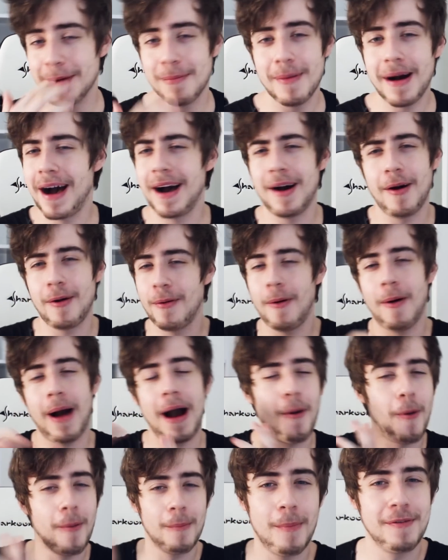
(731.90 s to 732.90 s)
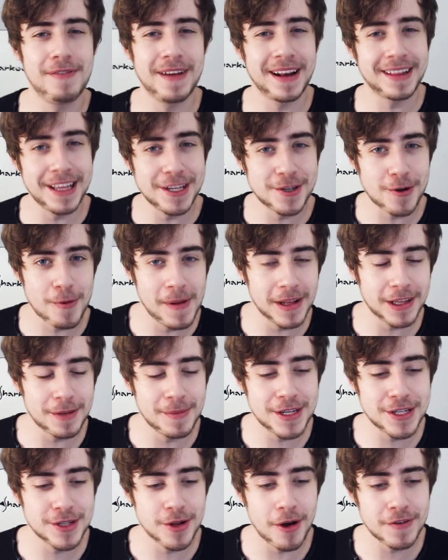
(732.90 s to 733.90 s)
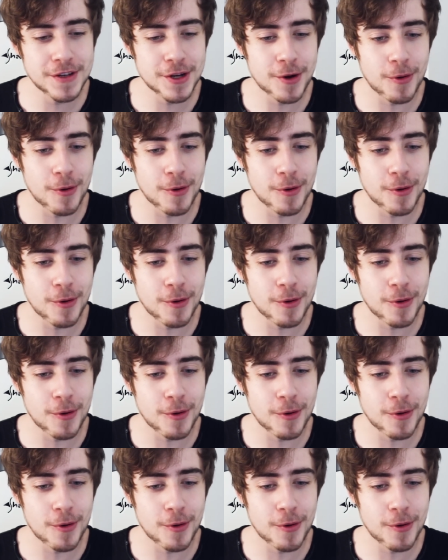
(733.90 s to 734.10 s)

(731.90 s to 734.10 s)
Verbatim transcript: uma, uma vertente completamente nova de